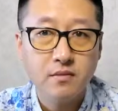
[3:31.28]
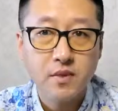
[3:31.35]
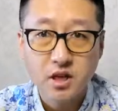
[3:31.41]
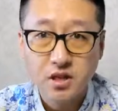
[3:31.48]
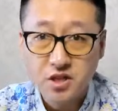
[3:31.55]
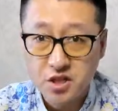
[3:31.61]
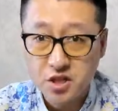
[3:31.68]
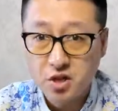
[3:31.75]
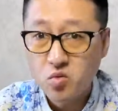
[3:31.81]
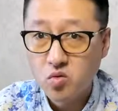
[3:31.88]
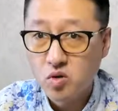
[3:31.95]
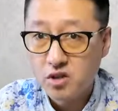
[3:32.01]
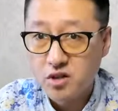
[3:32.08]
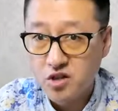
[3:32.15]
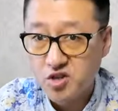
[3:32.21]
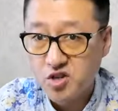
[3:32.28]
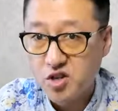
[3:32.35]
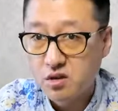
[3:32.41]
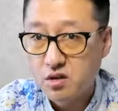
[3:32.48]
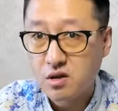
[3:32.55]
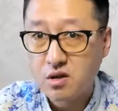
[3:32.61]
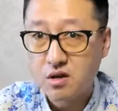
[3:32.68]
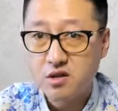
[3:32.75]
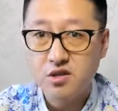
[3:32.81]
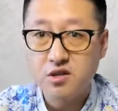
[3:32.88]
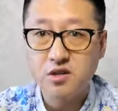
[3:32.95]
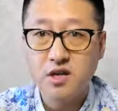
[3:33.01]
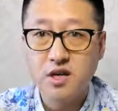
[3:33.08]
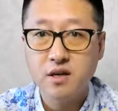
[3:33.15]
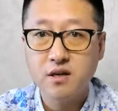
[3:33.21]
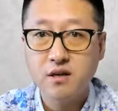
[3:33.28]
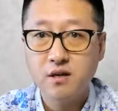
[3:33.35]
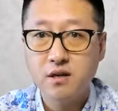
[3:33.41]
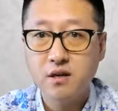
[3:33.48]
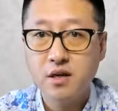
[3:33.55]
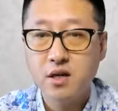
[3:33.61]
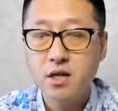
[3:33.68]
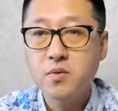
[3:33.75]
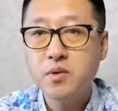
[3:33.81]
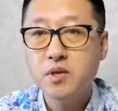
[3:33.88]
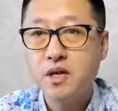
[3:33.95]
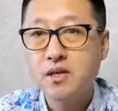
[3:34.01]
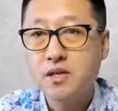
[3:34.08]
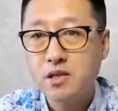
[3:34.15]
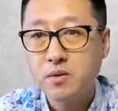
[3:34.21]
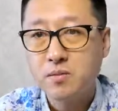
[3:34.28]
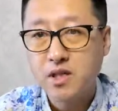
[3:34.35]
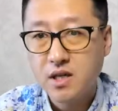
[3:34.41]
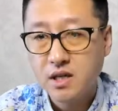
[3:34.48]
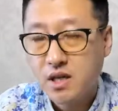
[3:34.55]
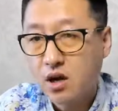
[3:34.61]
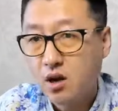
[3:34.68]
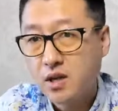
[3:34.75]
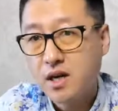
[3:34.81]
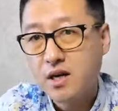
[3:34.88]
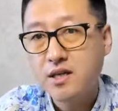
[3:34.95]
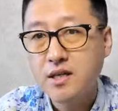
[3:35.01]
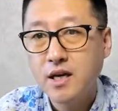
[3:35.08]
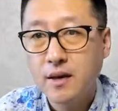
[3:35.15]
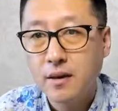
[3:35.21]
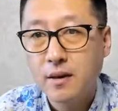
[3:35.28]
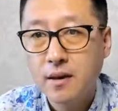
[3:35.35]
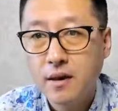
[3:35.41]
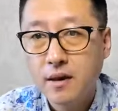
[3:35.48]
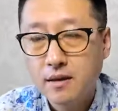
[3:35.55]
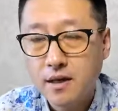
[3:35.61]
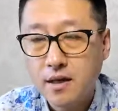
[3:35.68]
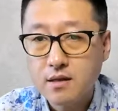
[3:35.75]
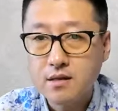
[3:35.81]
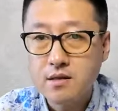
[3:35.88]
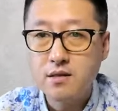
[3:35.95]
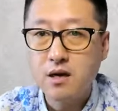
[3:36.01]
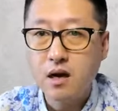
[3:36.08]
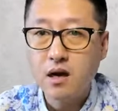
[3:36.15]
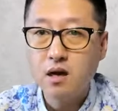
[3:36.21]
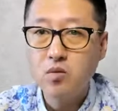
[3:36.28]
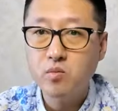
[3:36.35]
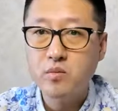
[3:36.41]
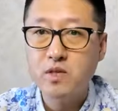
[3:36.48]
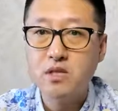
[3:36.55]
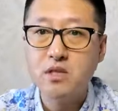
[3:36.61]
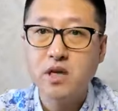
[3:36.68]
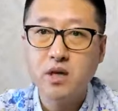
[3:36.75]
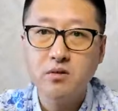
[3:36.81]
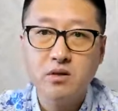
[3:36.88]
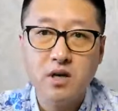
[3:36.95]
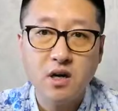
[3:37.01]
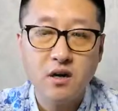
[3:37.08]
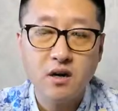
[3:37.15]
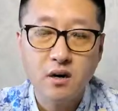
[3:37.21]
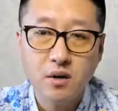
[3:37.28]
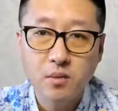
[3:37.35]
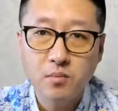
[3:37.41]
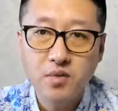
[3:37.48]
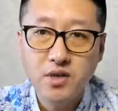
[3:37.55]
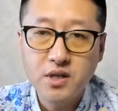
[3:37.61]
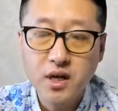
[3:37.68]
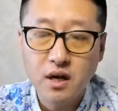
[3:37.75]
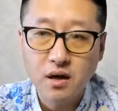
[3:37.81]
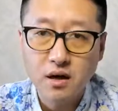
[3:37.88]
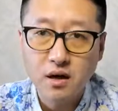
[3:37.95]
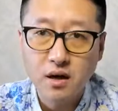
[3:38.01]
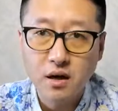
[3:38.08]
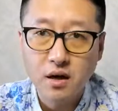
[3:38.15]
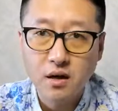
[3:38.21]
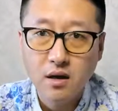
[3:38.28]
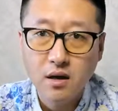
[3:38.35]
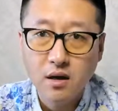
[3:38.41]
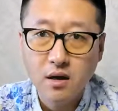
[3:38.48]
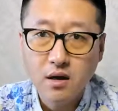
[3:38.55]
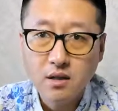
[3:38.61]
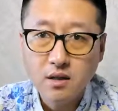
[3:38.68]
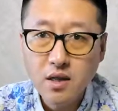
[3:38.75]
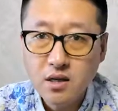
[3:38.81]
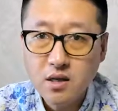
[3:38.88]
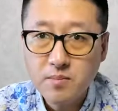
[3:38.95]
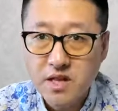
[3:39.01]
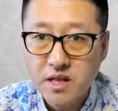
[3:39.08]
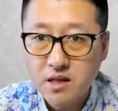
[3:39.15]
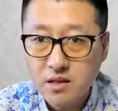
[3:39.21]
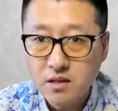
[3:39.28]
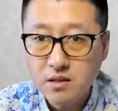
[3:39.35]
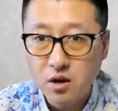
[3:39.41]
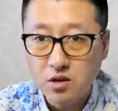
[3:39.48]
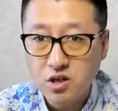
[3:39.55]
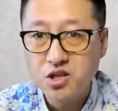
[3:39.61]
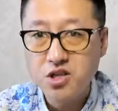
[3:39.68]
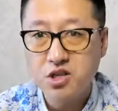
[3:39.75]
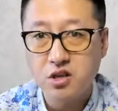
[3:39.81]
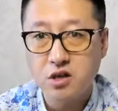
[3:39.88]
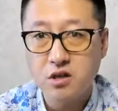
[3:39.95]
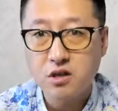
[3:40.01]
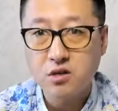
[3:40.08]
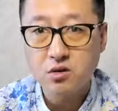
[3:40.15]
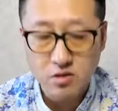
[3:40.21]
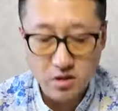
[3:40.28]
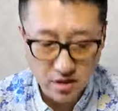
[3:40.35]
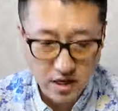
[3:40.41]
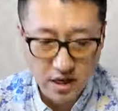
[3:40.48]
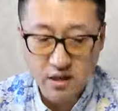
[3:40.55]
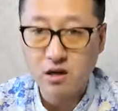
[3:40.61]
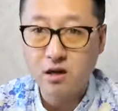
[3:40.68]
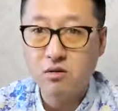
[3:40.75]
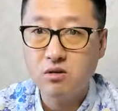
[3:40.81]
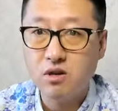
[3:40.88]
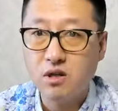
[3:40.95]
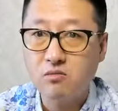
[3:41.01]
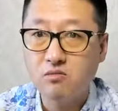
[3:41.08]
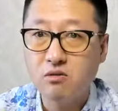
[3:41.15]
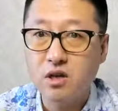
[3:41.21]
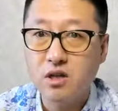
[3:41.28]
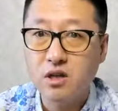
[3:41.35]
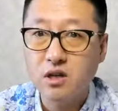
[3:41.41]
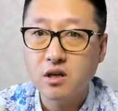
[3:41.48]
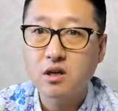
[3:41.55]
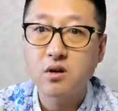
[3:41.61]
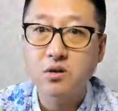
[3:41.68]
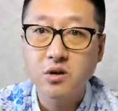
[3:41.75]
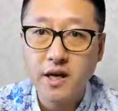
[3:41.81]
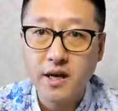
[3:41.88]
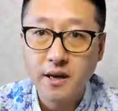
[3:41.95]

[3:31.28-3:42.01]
结果你坚持到了七天，因为他在什么？他在澳大利亚，他的时差跟我们的时差有点儿不一样啊。但是每天他早晨起来的时候，他就看到了我的我的那个留言